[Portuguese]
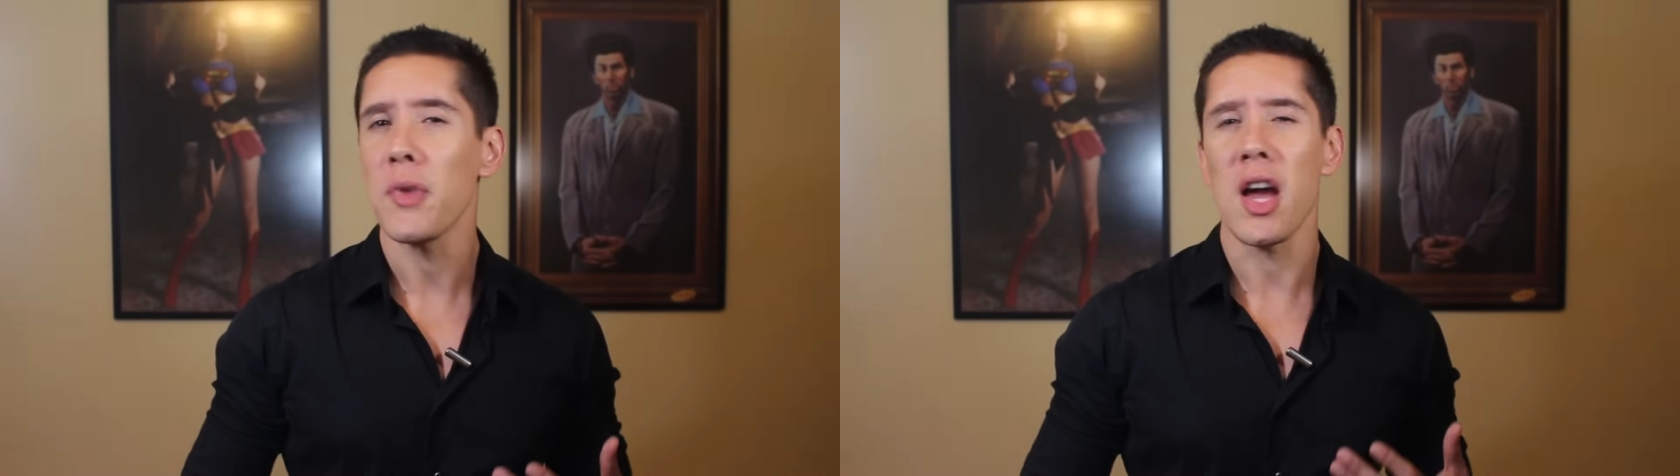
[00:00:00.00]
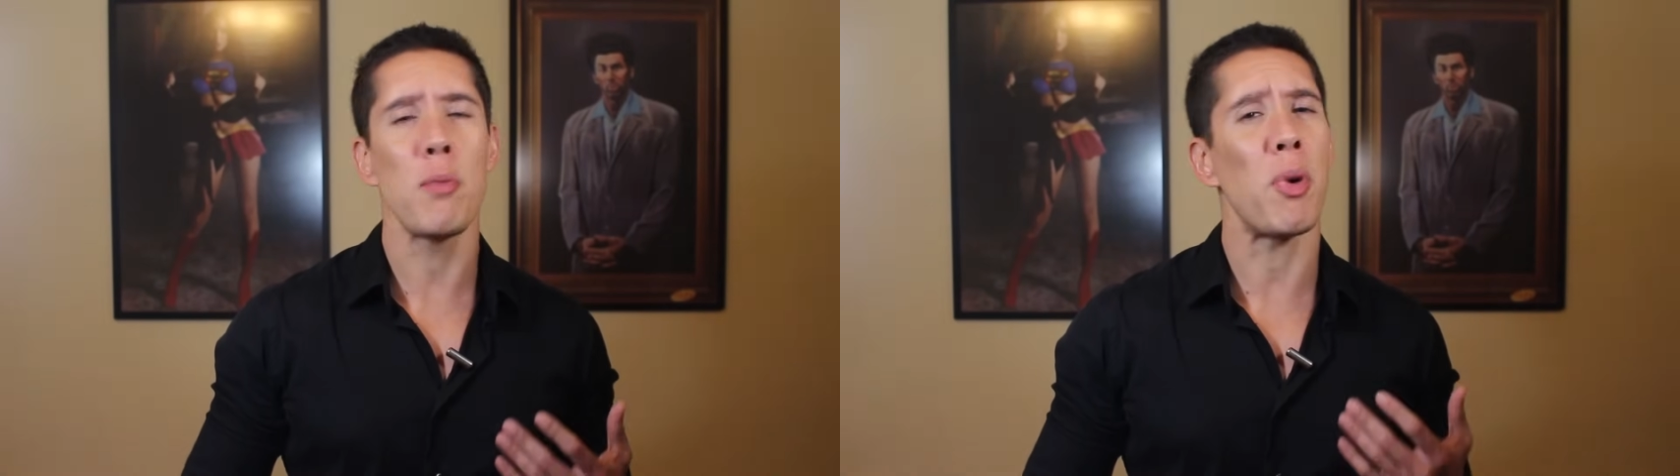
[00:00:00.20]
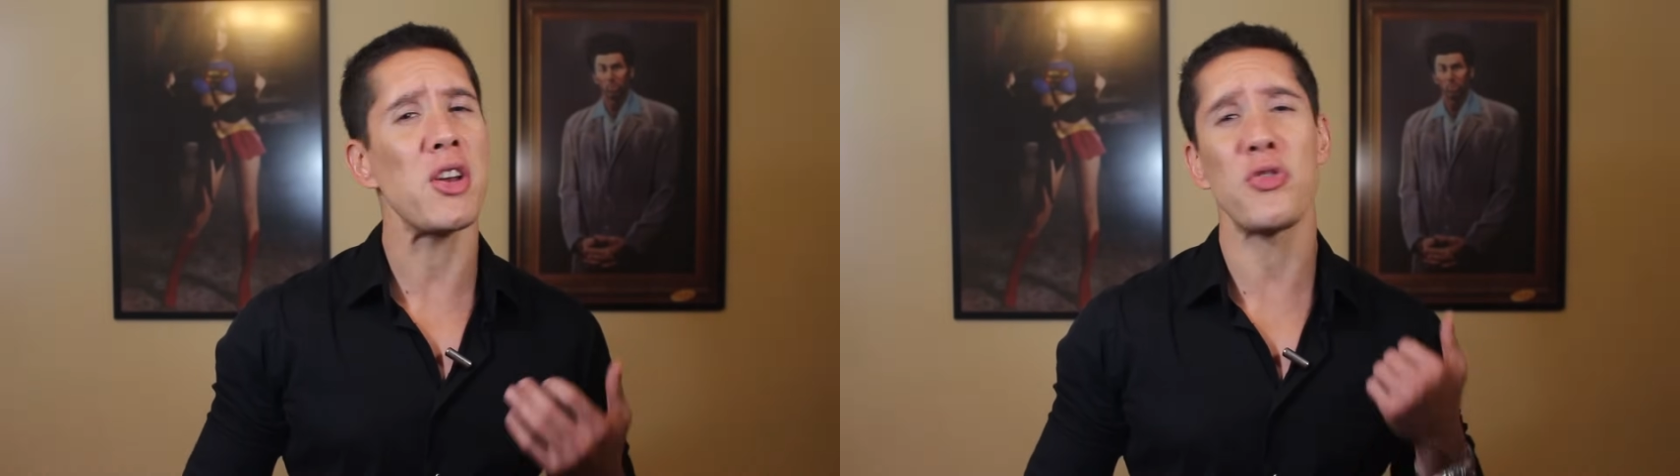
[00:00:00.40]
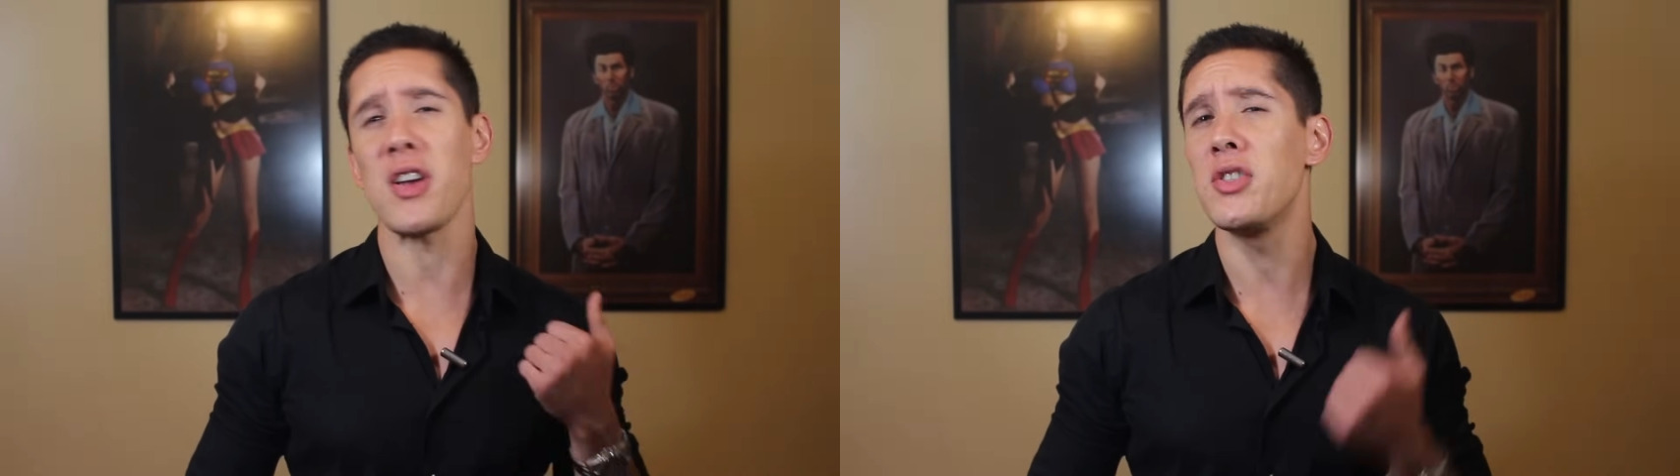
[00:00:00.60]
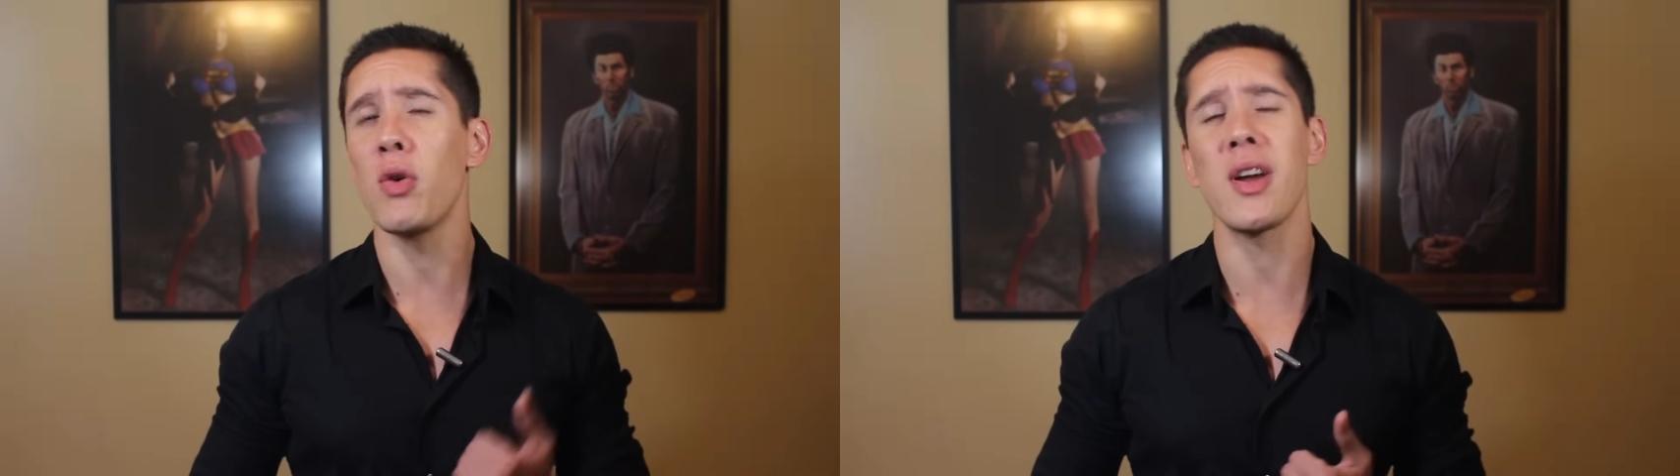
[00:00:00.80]
ele pode
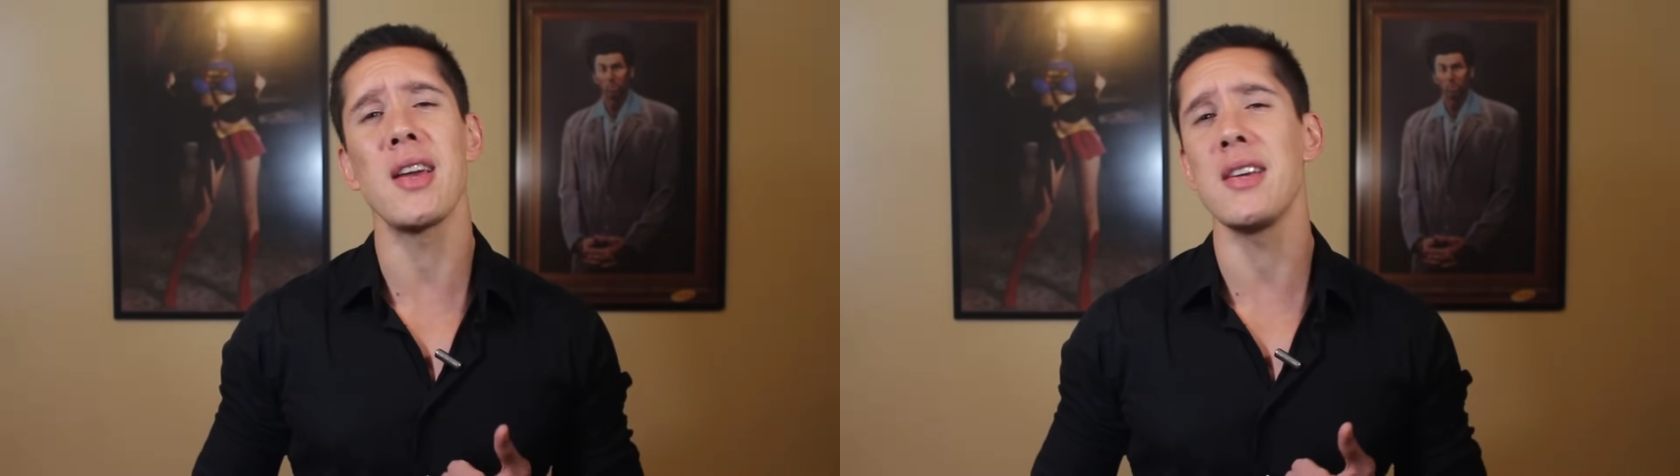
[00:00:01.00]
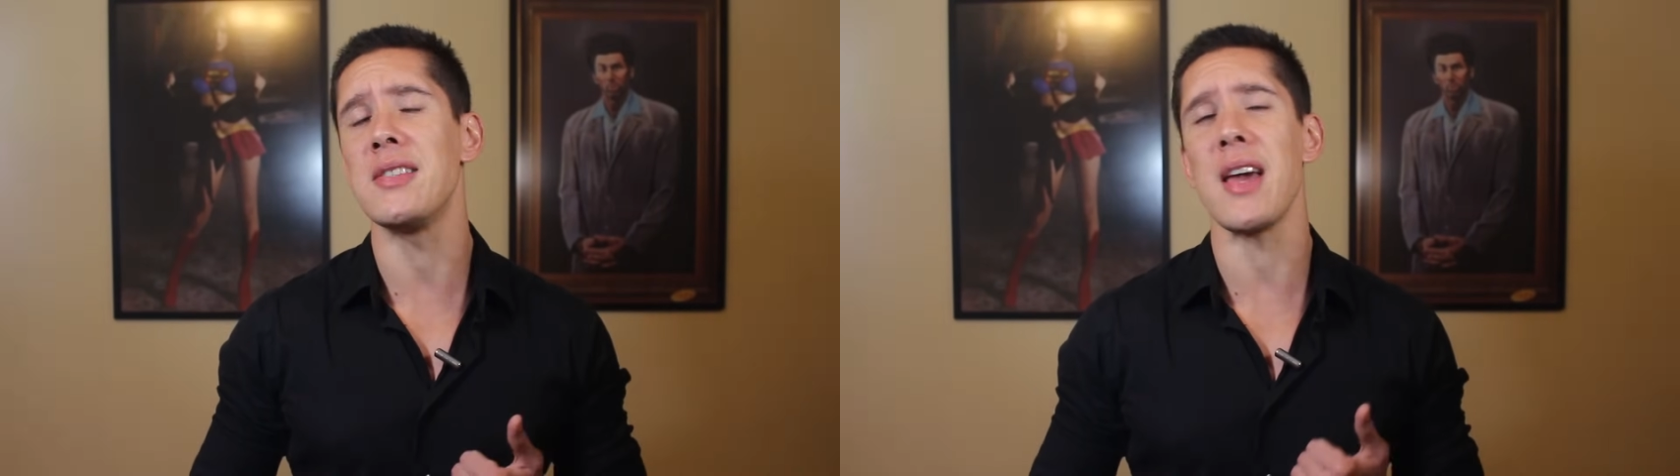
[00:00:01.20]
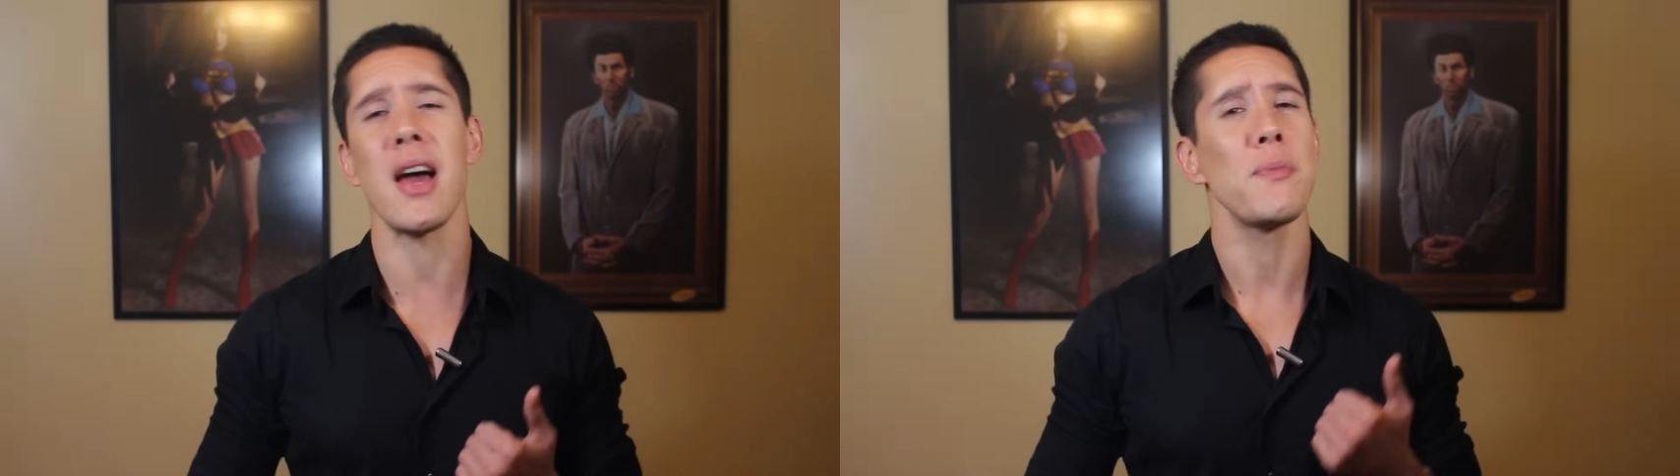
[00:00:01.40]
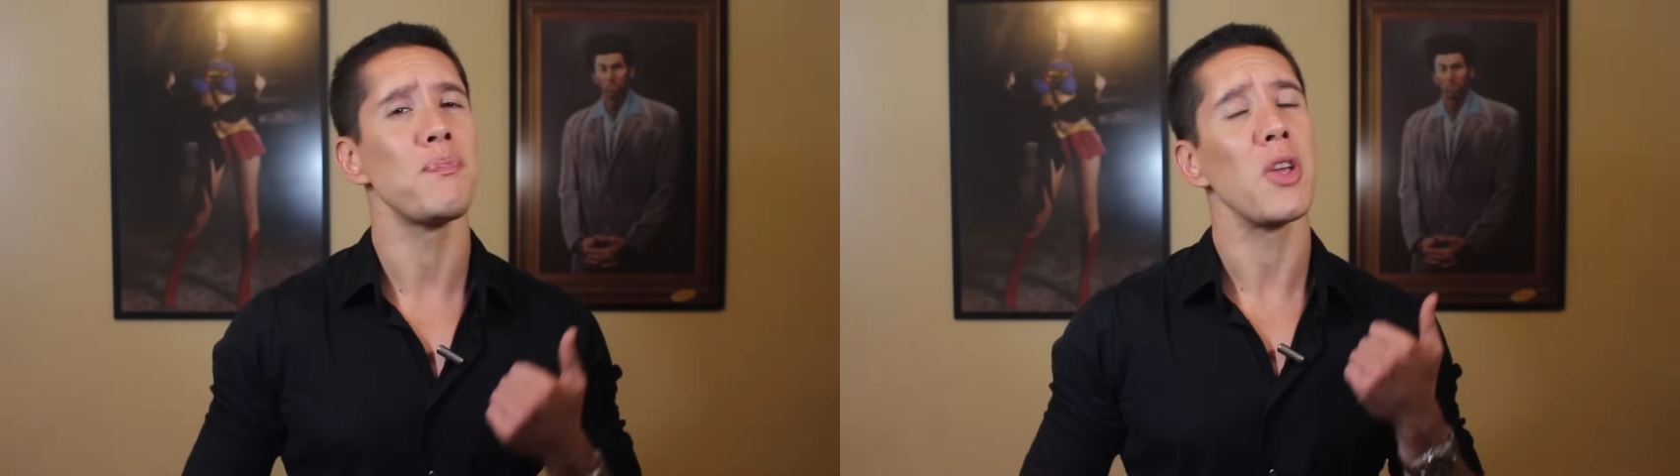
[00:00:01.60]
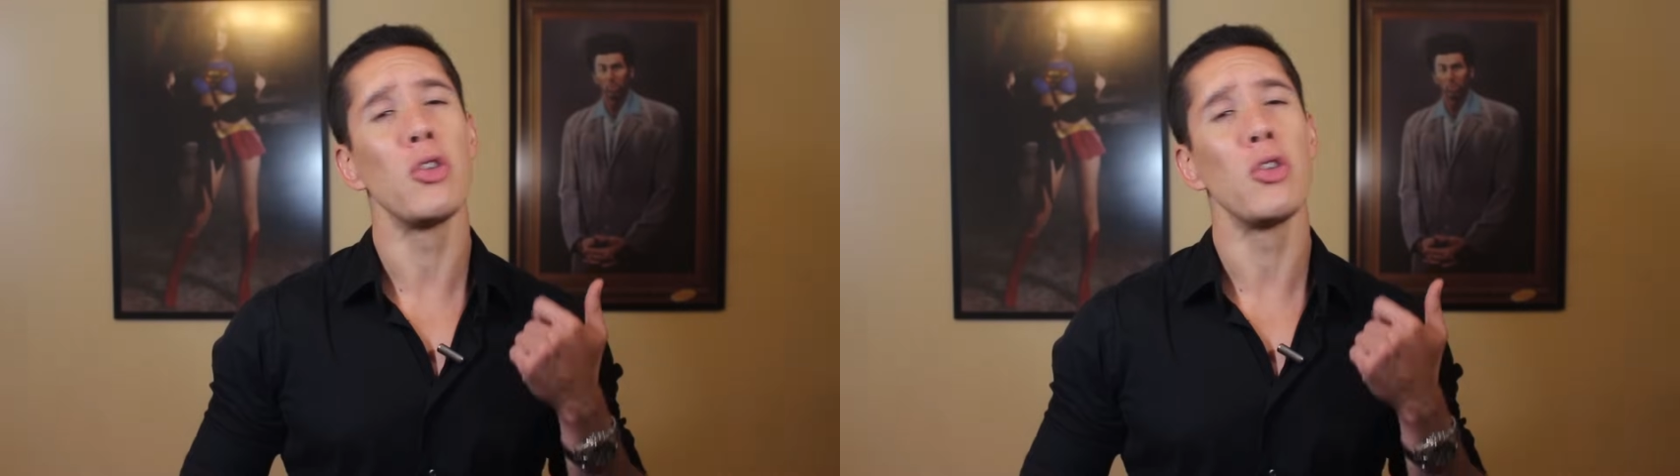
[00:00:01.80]
fazer o que ele quiser,